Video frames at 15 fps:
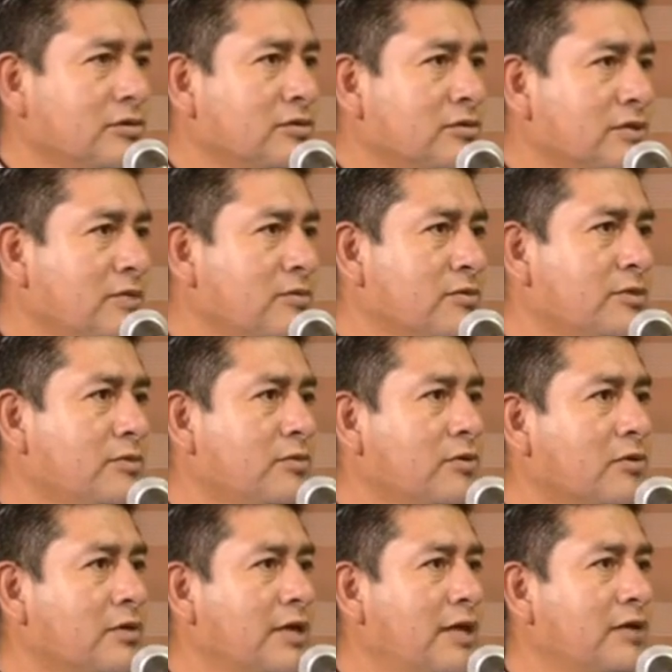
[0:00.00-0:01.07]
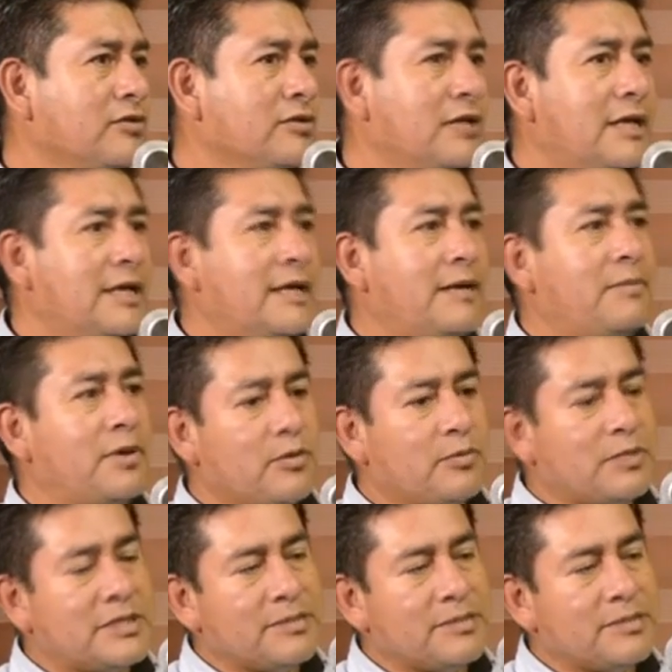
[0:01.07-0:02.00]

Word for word: Todos estamos involucrados, pero